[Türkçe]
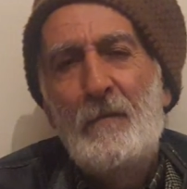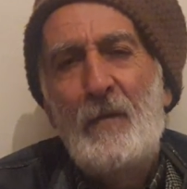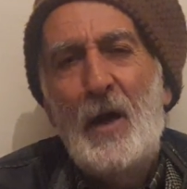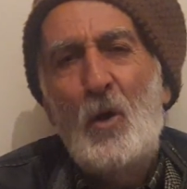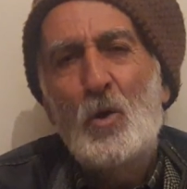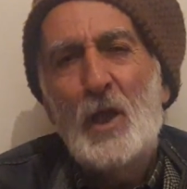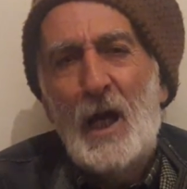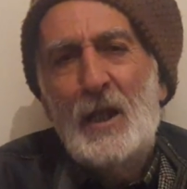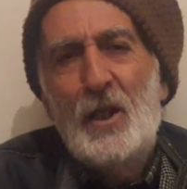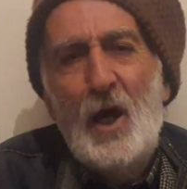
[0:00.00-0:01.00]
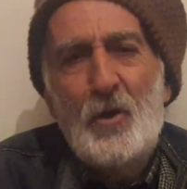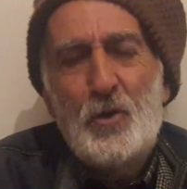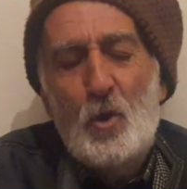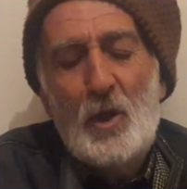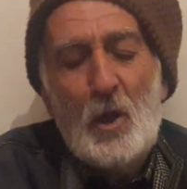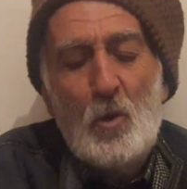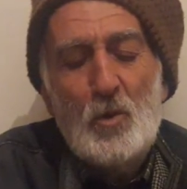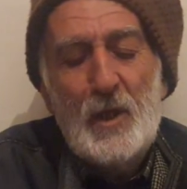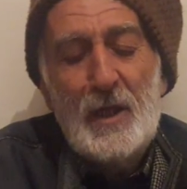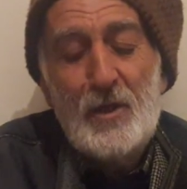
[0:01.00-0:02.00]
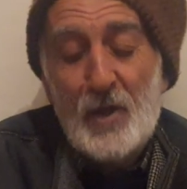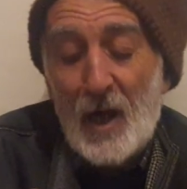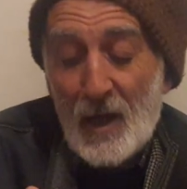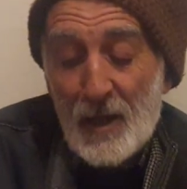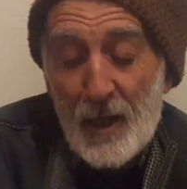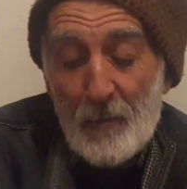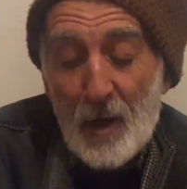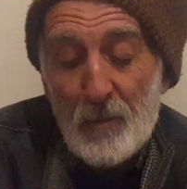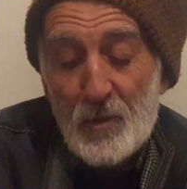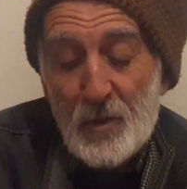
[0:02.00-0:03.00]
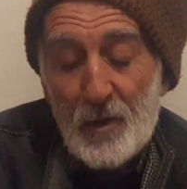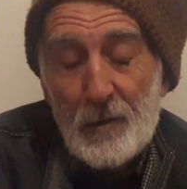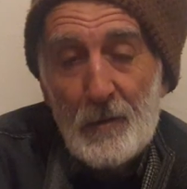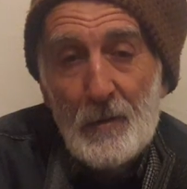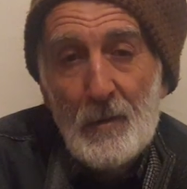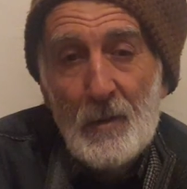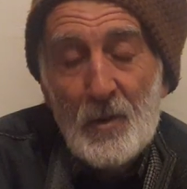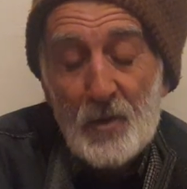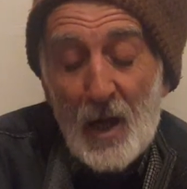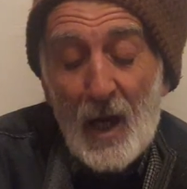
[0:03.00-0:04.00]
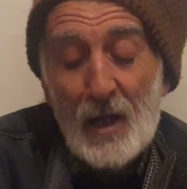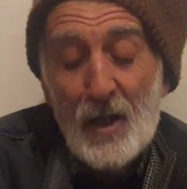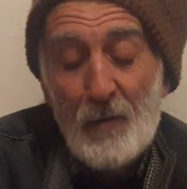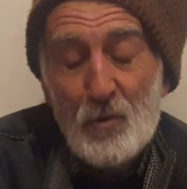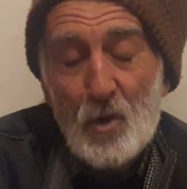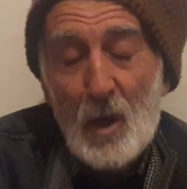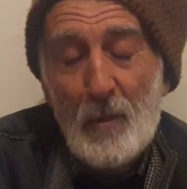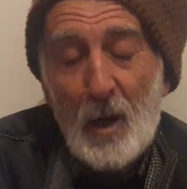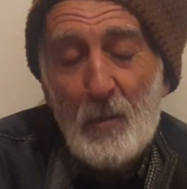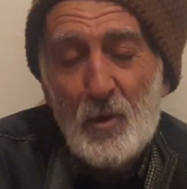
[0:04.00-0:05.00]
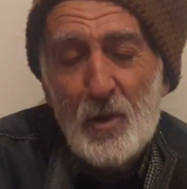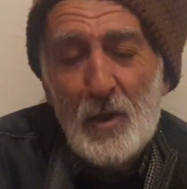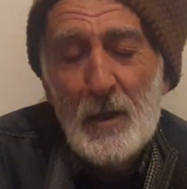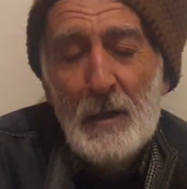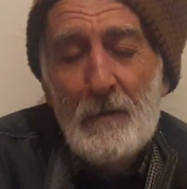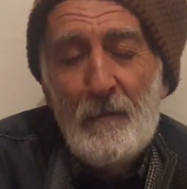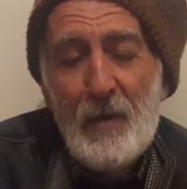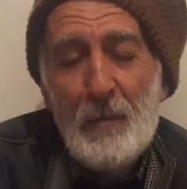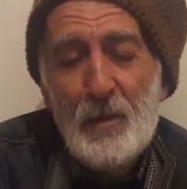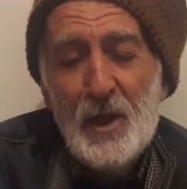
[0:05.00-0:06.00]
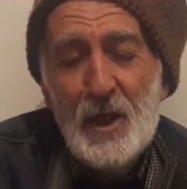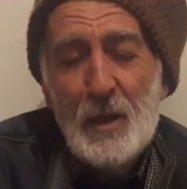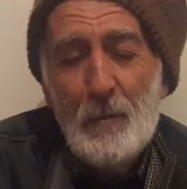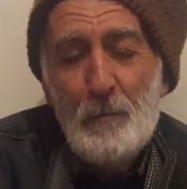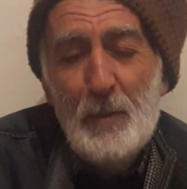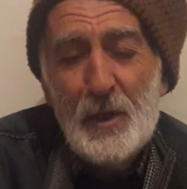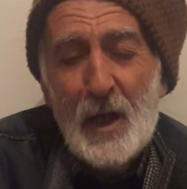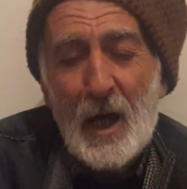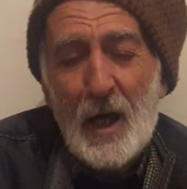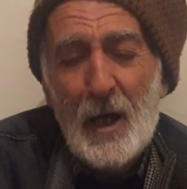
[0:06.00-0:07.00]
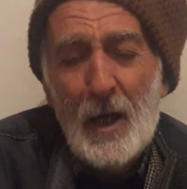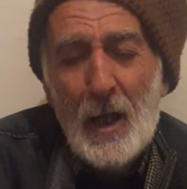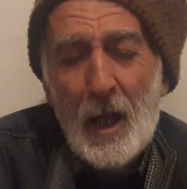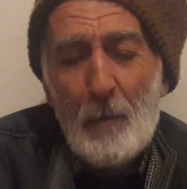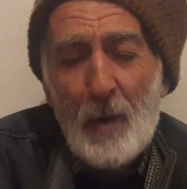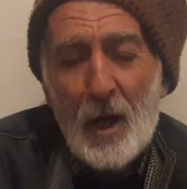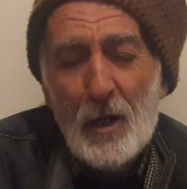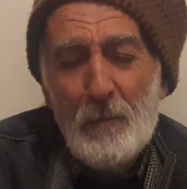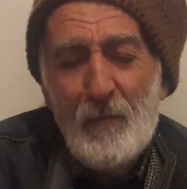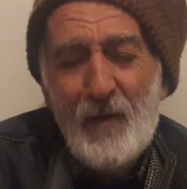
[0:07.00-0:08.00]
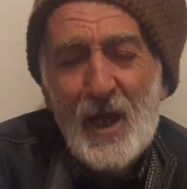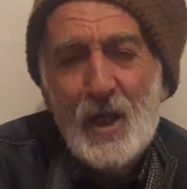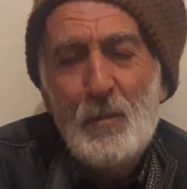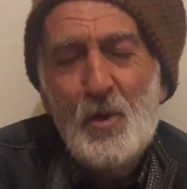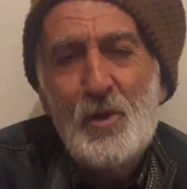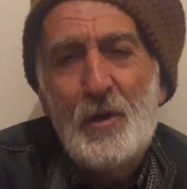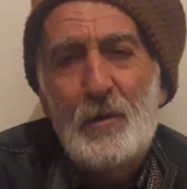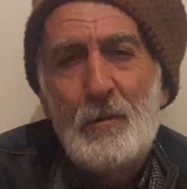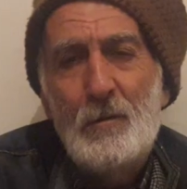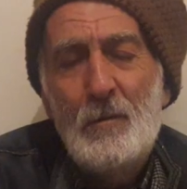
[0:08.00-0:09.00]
Ve o da elini açtı ona gösterdi. Sağ eline bakmıştır. Sağ elin avucuna bakmıştır ve bir, bir dakika bakıp ve gitmiştir.